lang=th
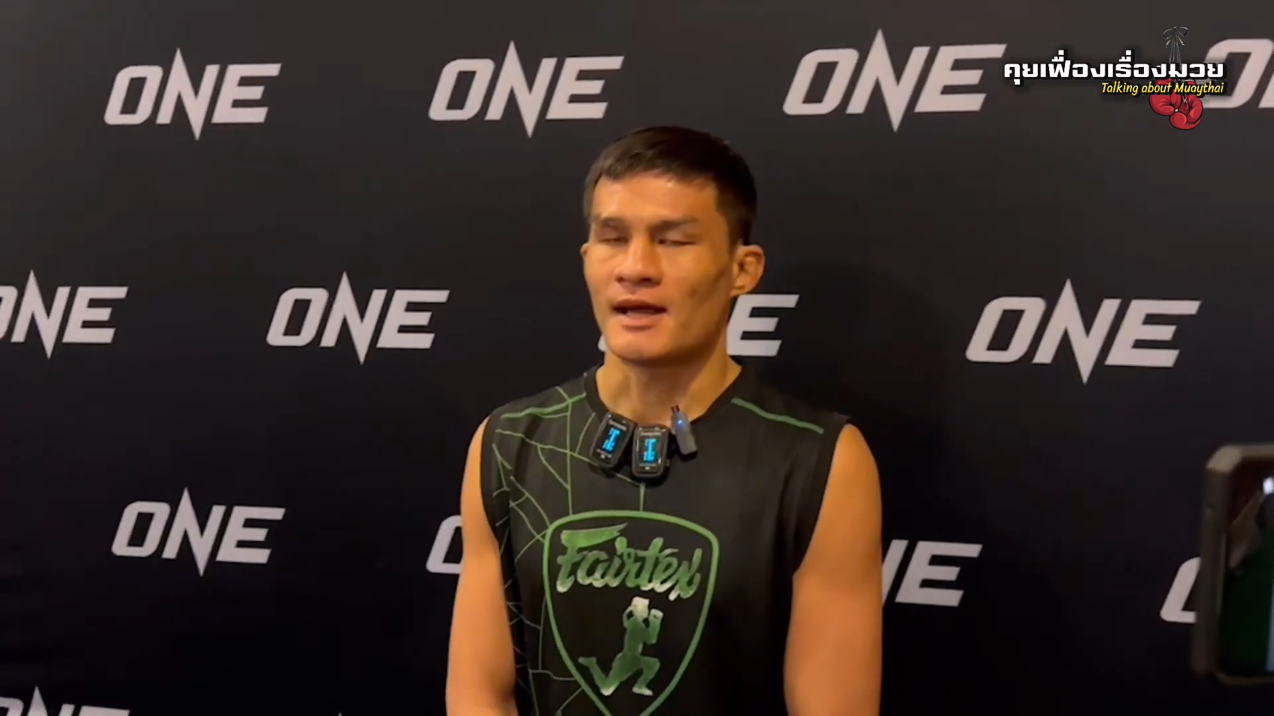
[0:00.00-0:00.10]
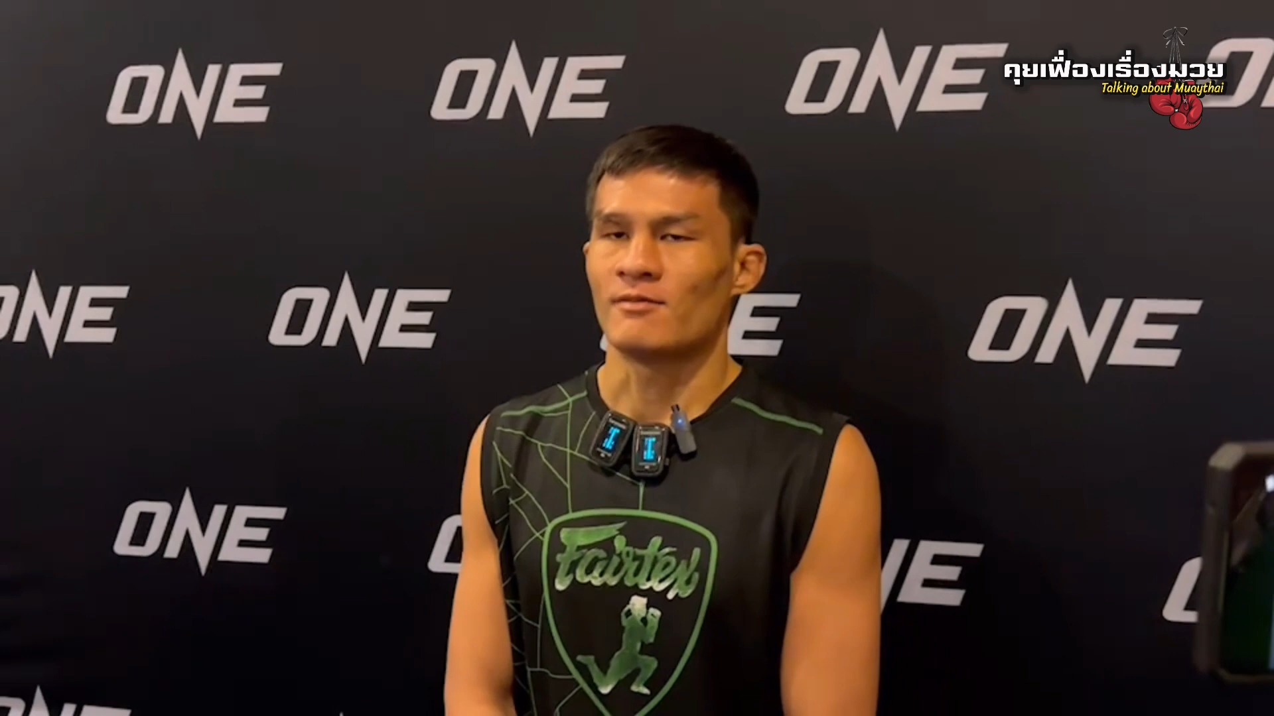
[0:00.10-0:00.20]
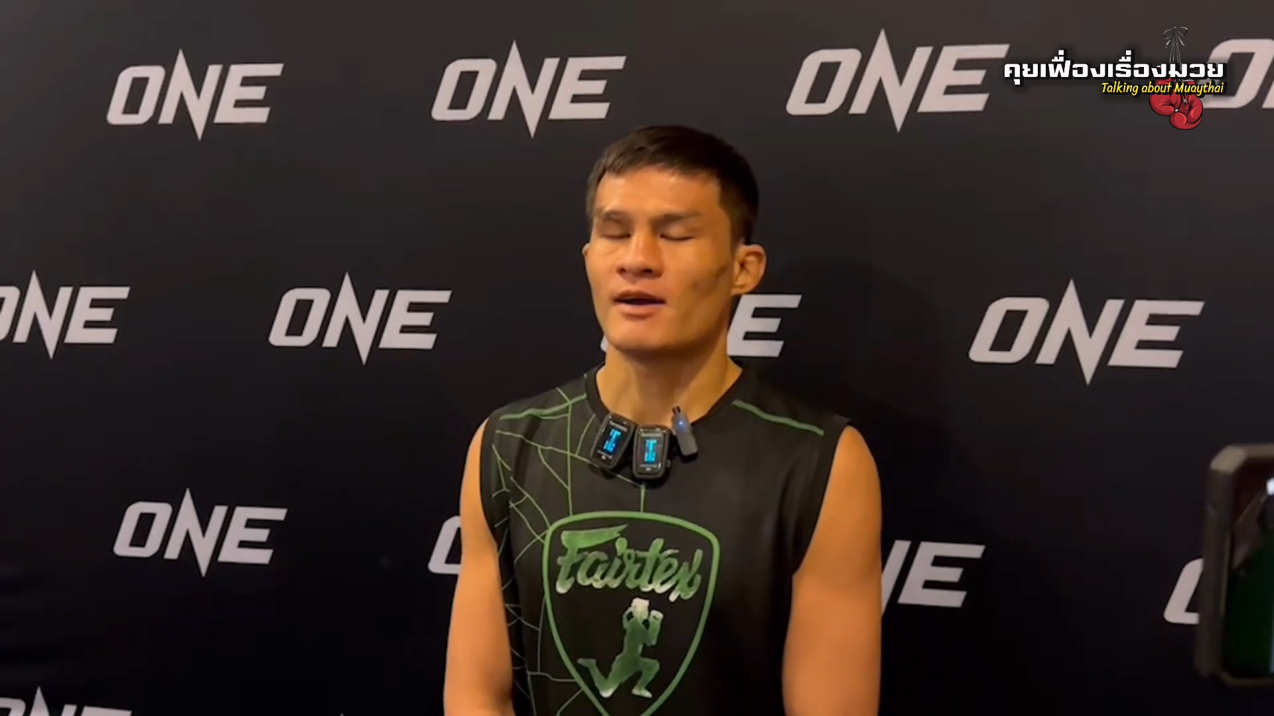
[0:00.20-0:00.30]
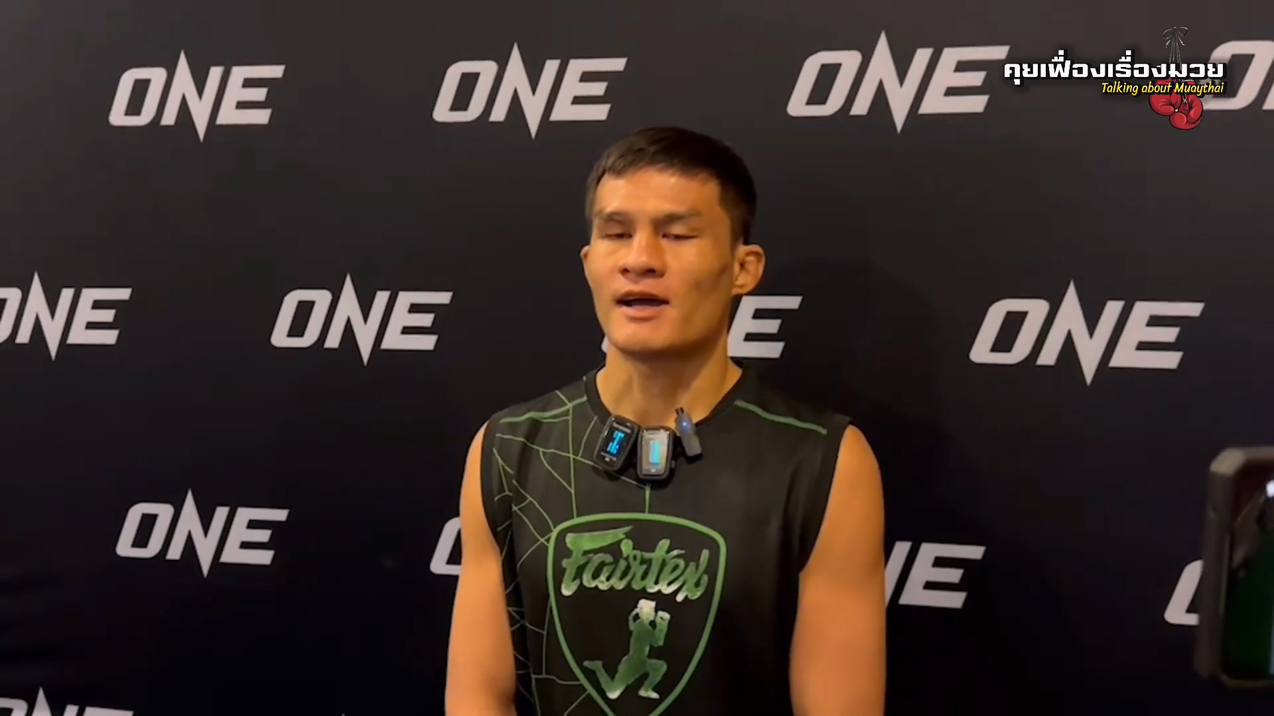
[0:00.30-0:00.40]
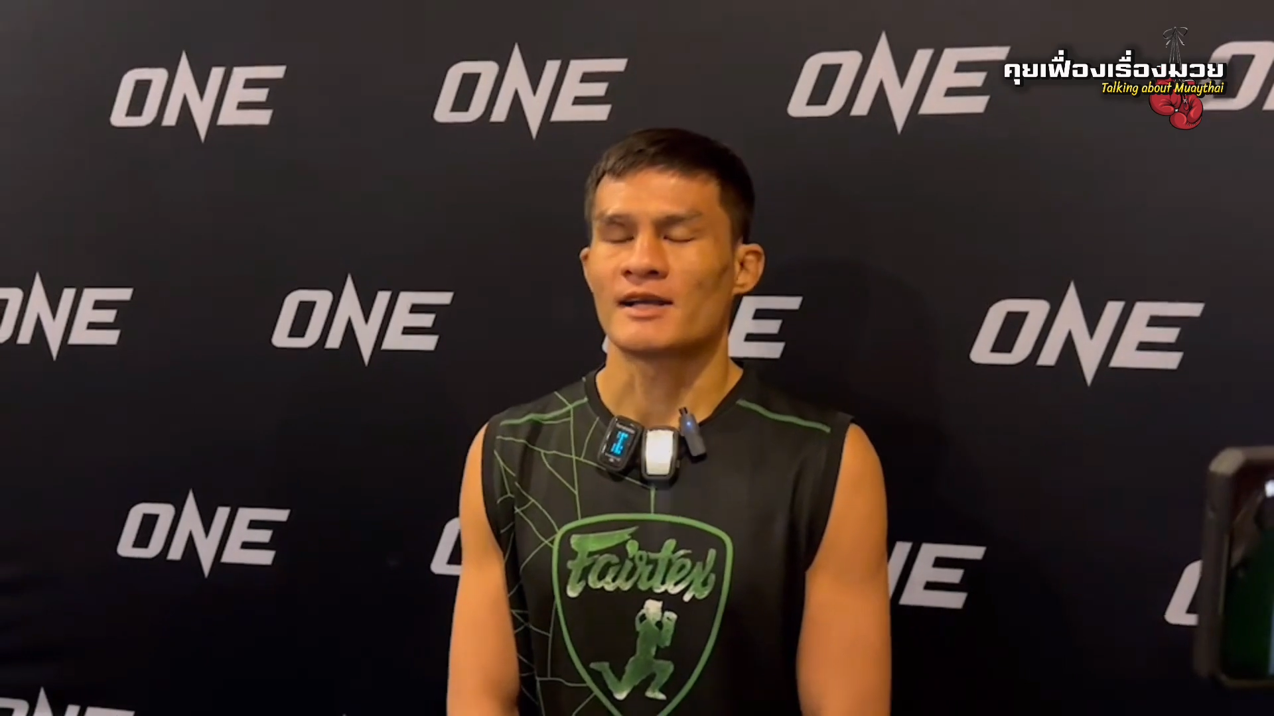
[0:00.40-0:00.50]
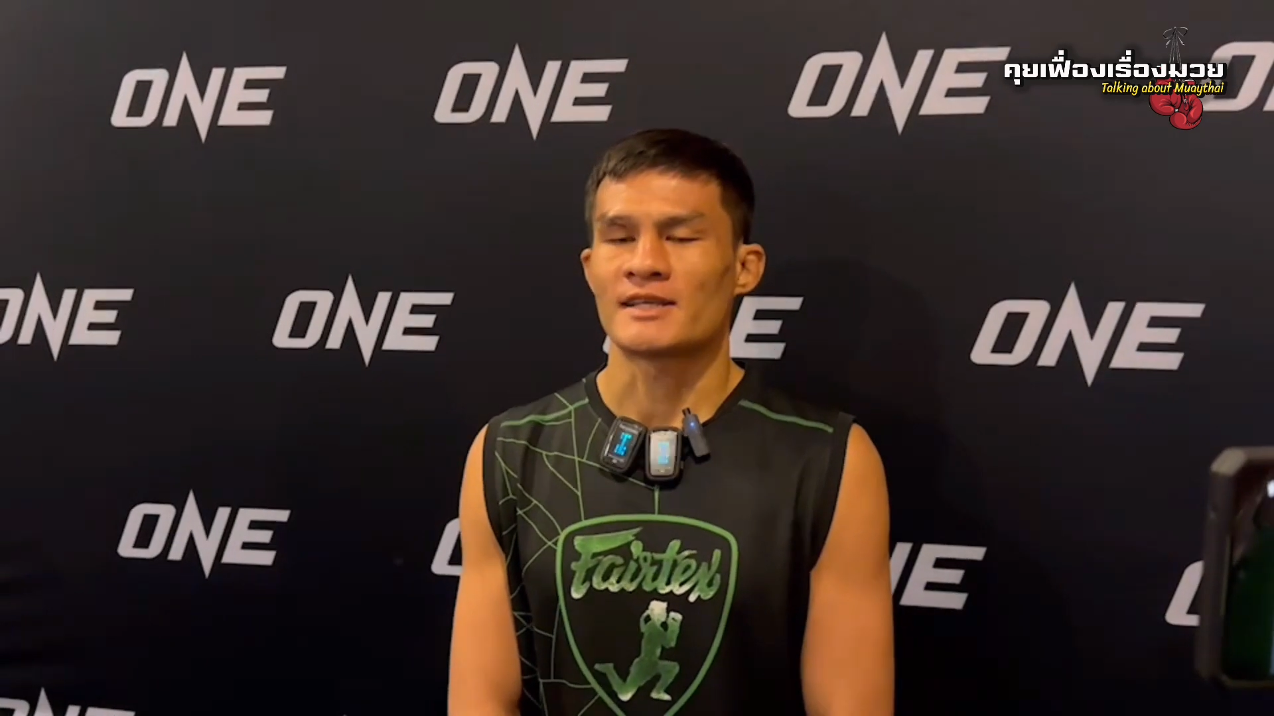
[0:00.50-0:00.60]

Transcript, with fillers: มว่าคา